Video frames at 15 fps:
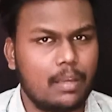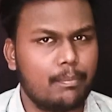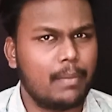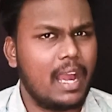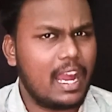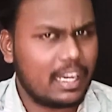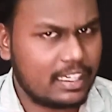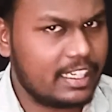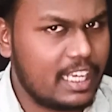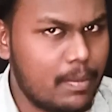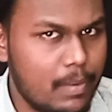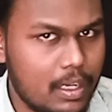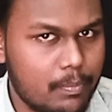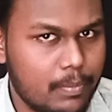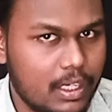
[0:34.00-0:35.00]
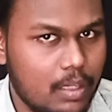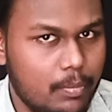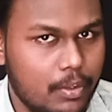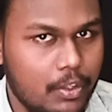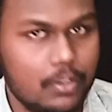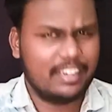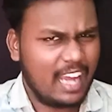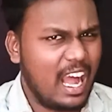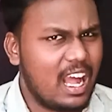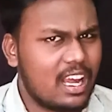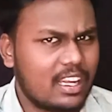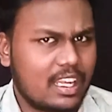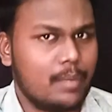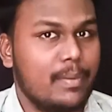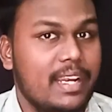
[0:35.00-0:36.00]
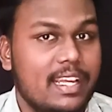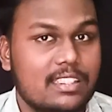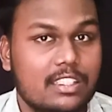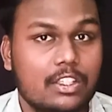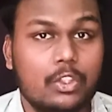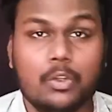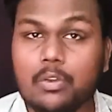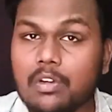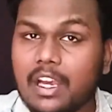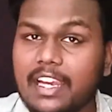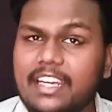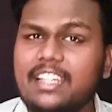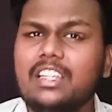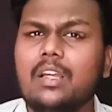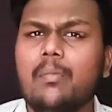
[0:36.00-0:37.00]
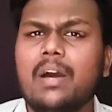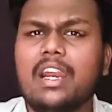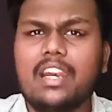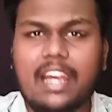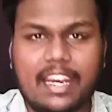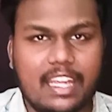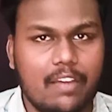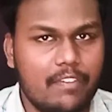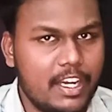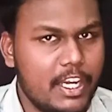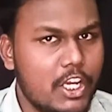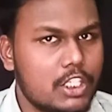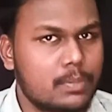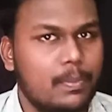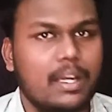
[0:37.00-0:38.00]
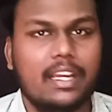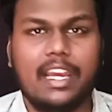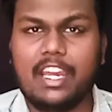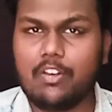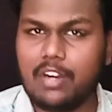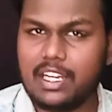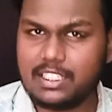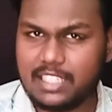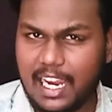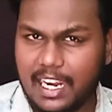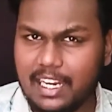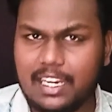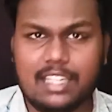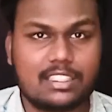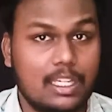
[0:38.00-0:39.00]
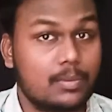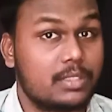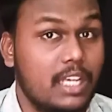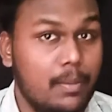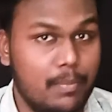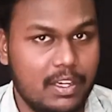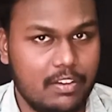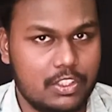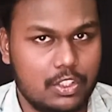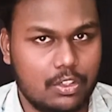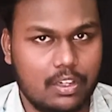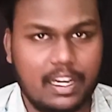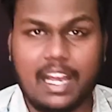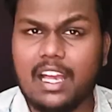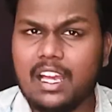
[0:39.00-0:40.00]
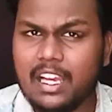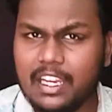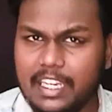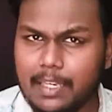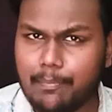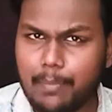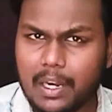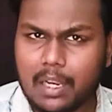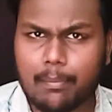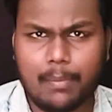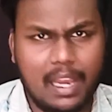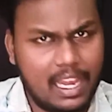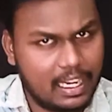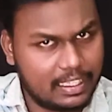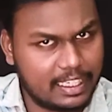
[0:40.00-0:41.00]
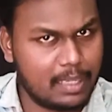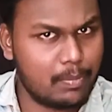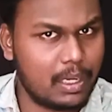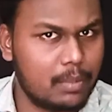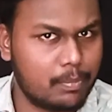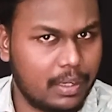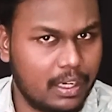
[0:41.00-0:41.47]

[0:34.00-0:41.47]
நம்ம டீபங்க் பண்ண போறோம் நான் கமலே சித்து இந்த மாதிரி நிறைய வீடியோஸ் பார்க்க என்னுடைய சேனலை சப்ஸ்கிரைப் பண்ணி வச்சுக்கோங்க இப்போ நம்ம டீபங்க்